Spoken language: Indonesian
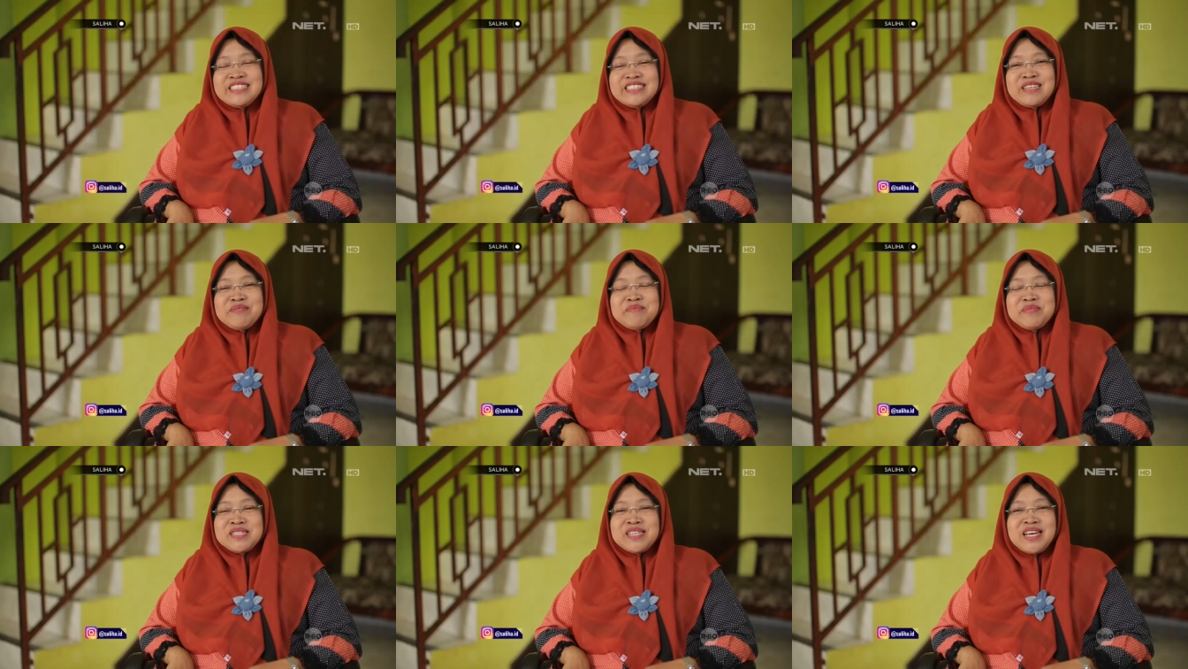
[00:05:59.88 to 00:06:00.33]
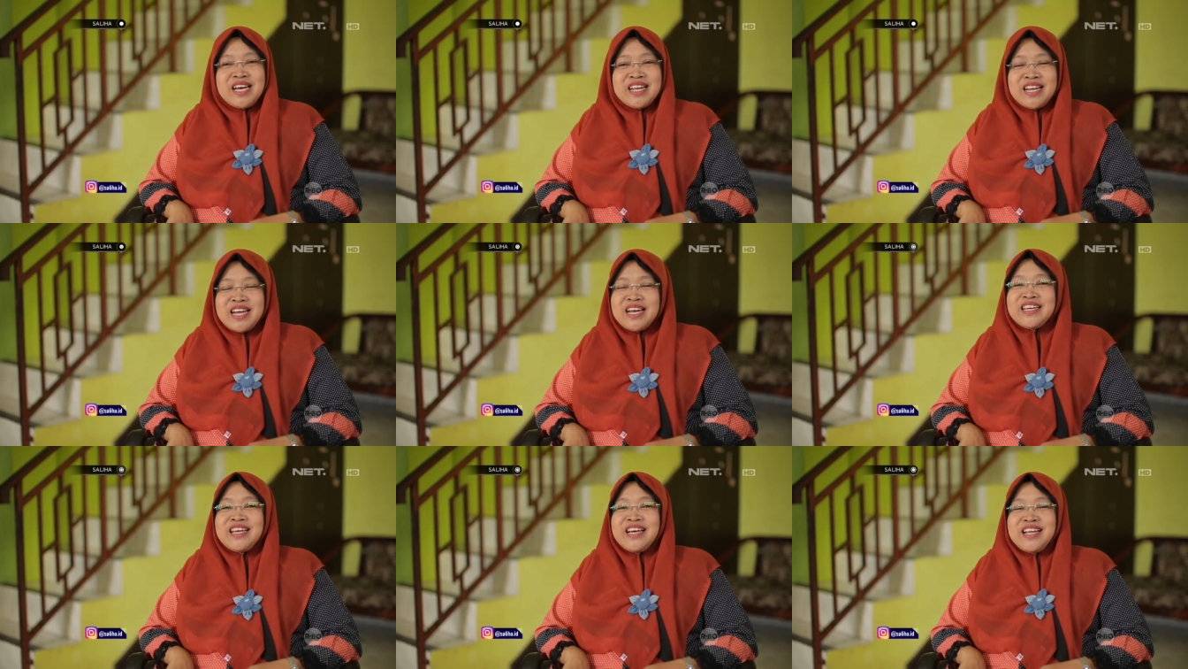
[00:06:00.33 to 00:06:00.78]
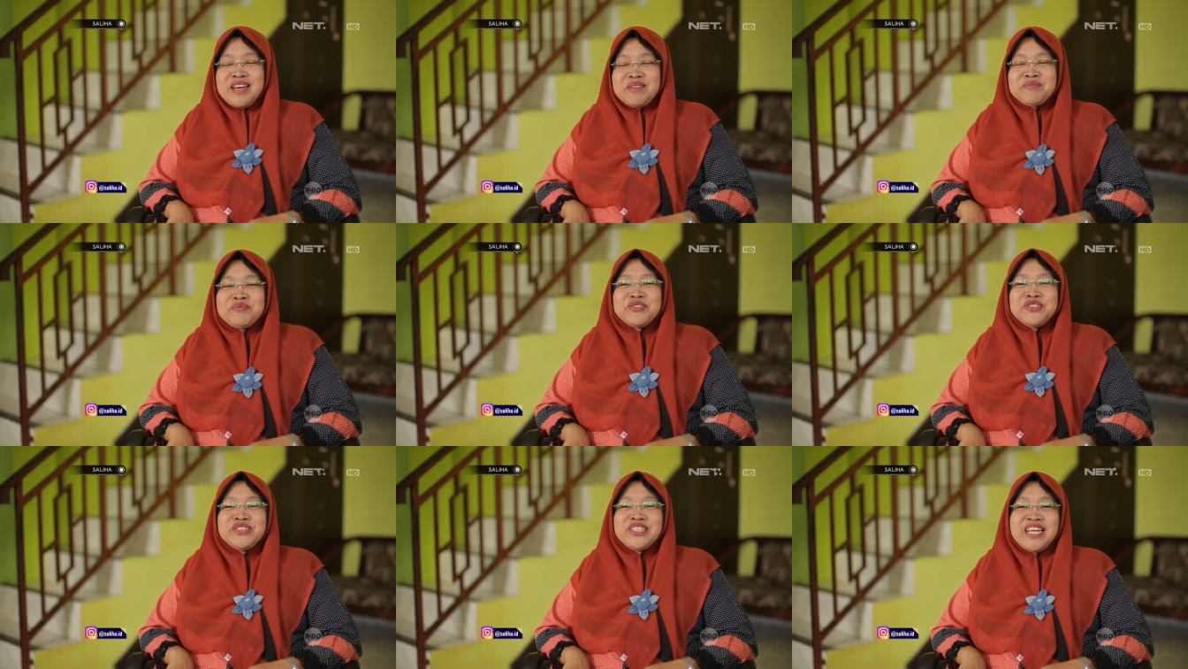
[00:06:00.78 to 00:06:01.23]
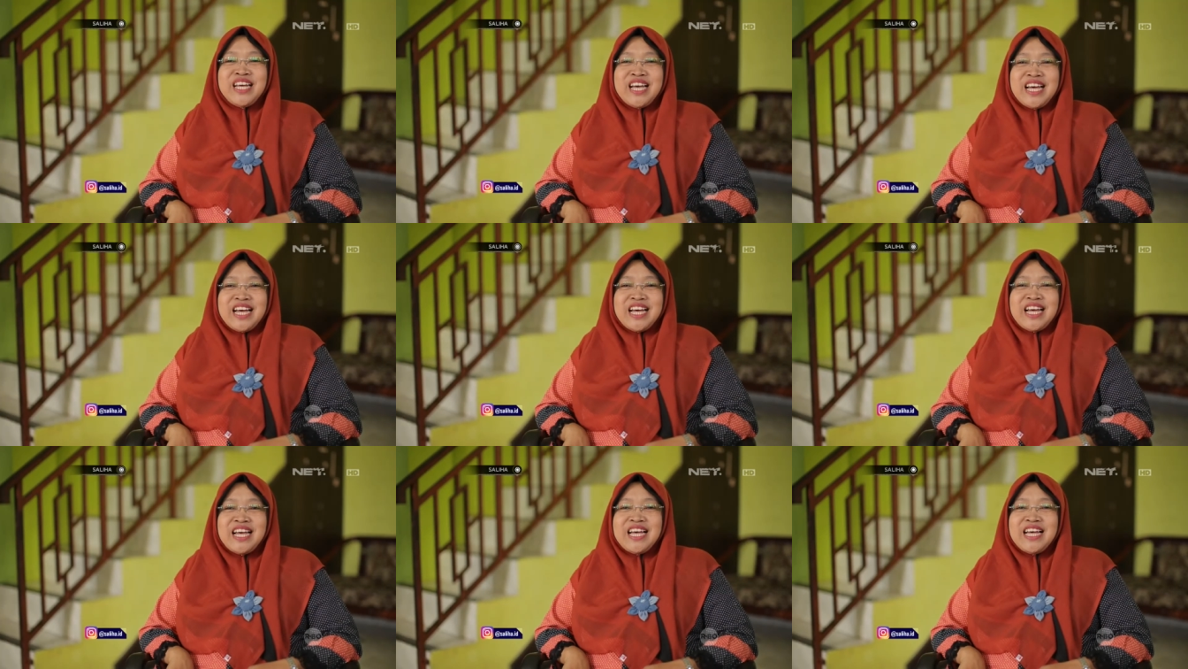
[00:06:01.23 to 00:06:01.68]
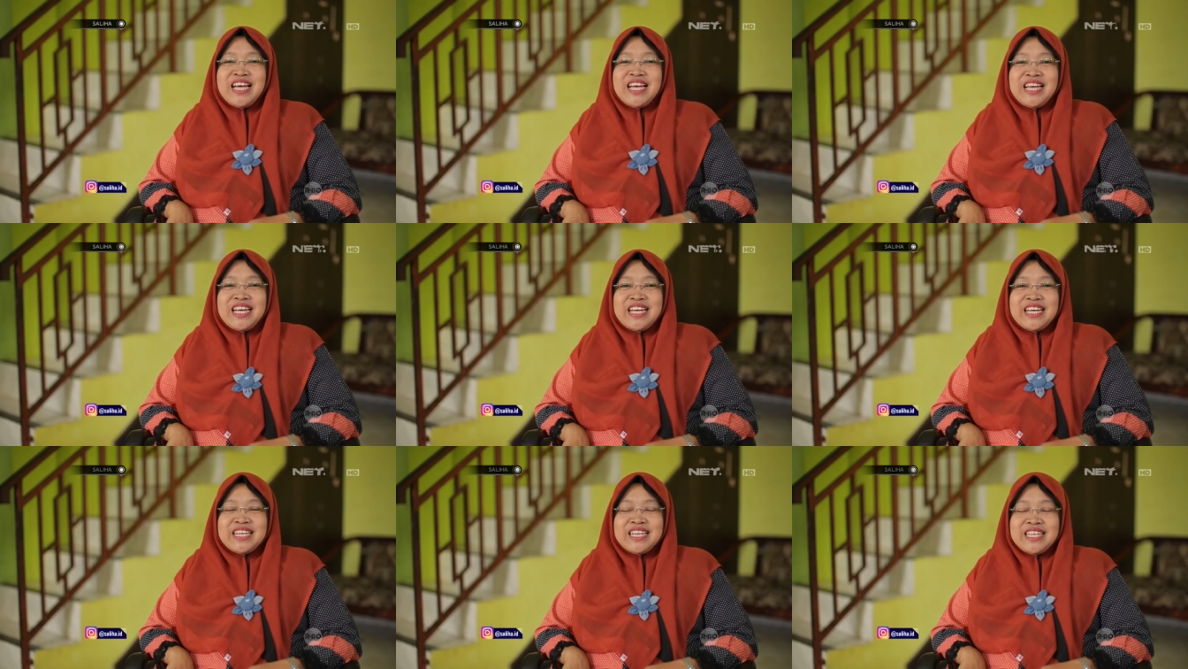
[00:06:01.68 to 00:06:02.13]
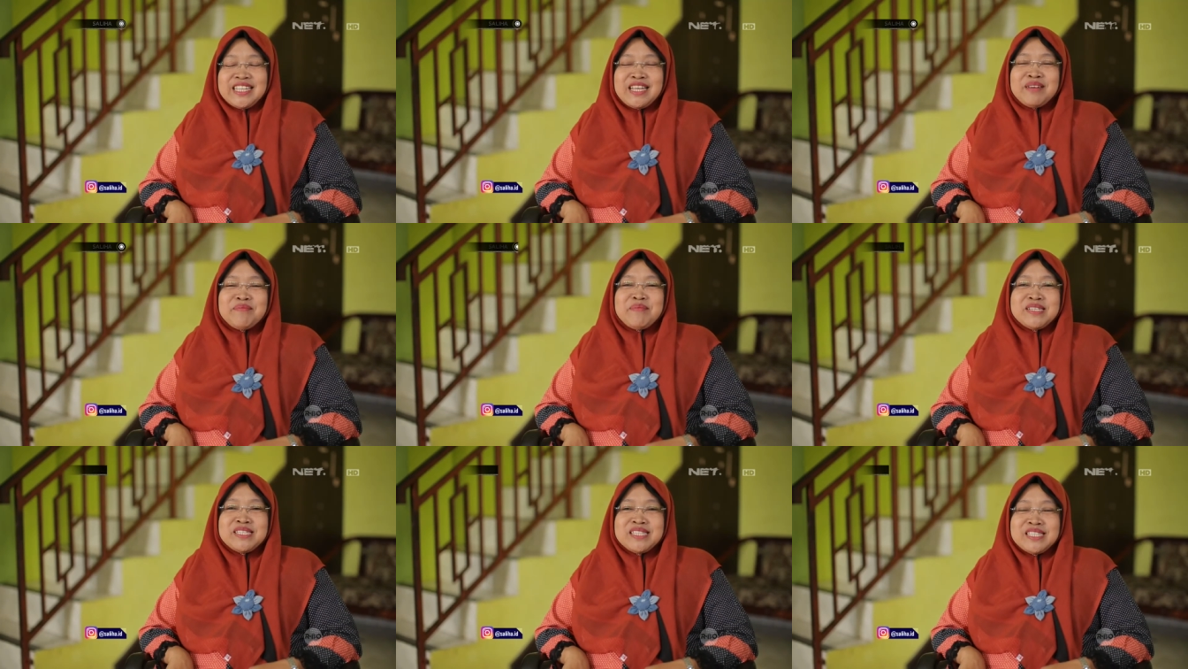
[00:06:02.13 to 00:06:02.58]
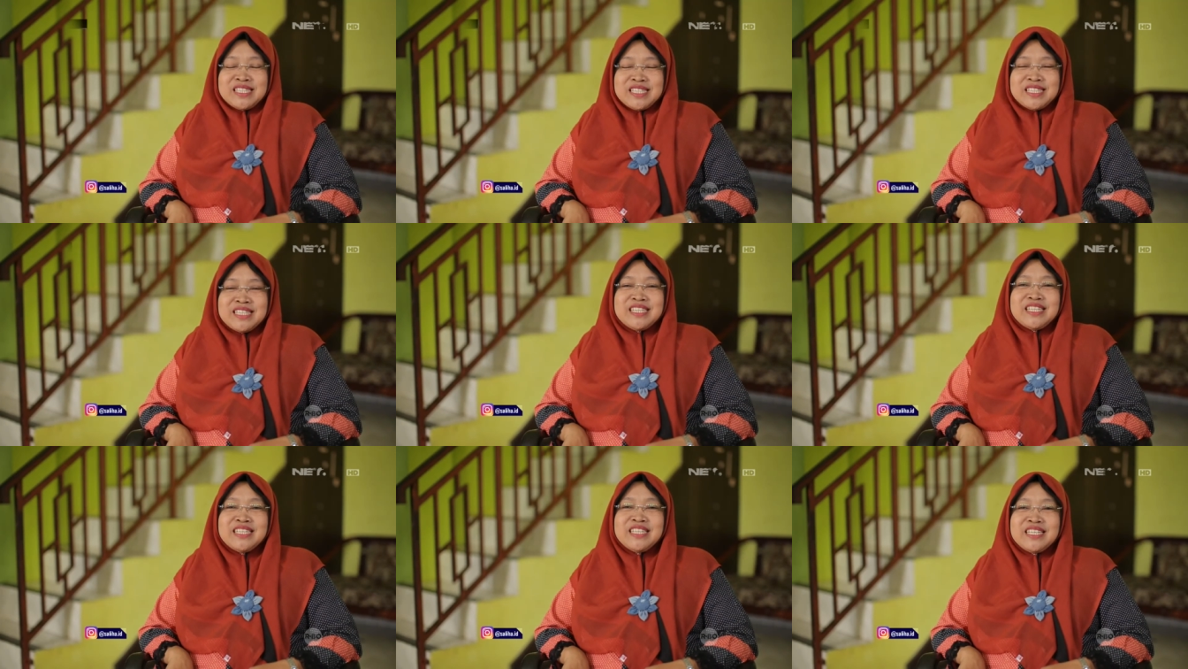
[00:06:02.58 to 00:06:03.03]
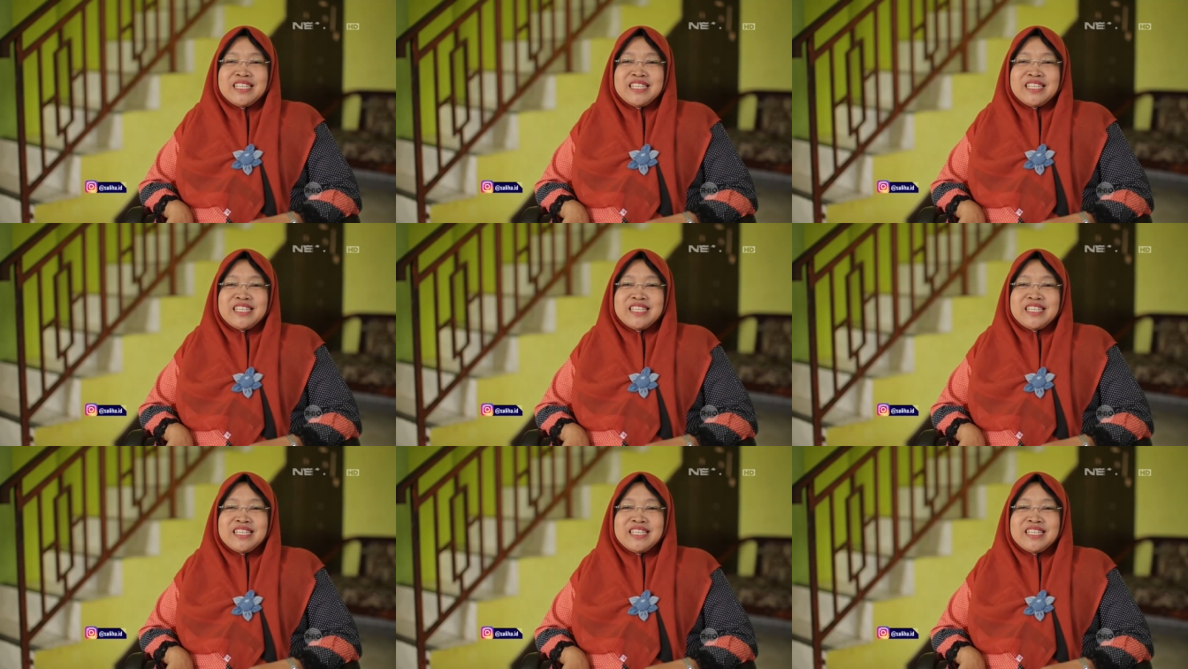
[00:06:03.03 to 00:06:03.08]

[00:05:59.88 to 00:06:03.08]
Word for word: sampai sekarang ya alhamdulillah kita masih